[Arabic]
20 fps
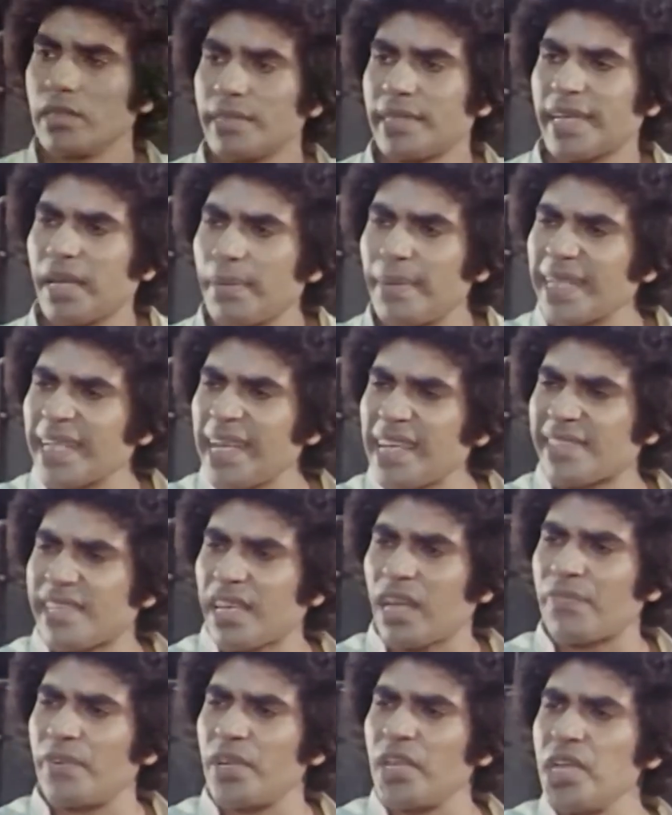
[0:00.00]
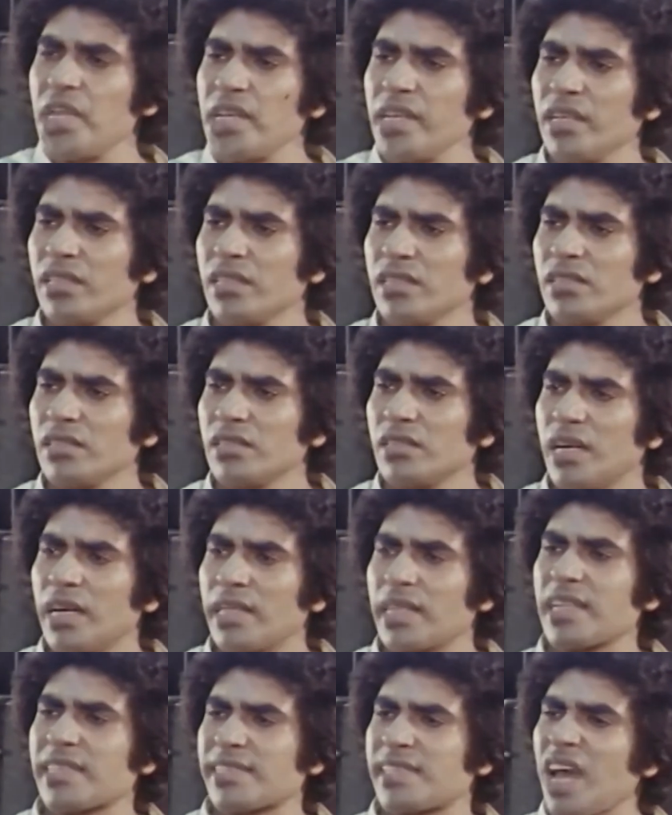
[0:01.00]
انت كمان عايز تستغفريني
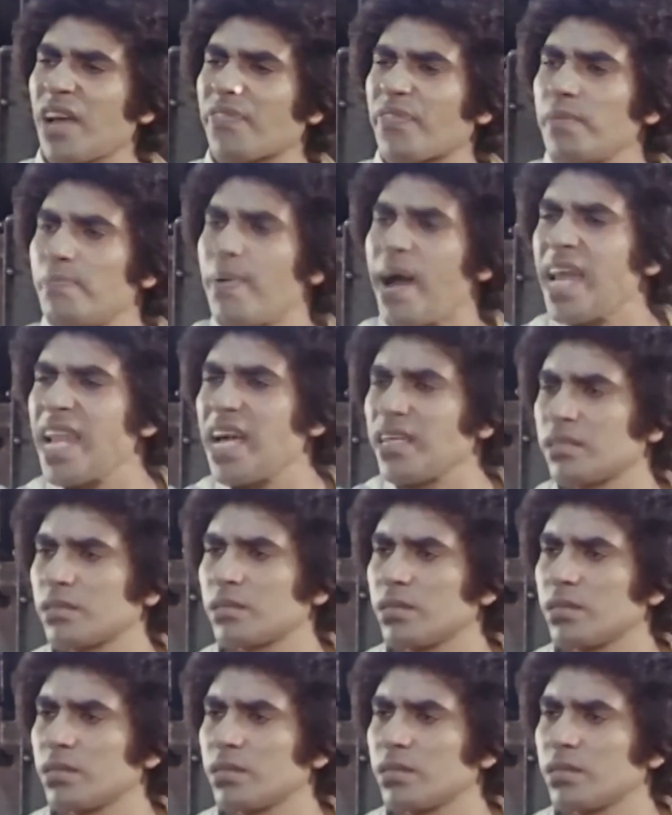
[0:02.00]
ده انا استغفر البلد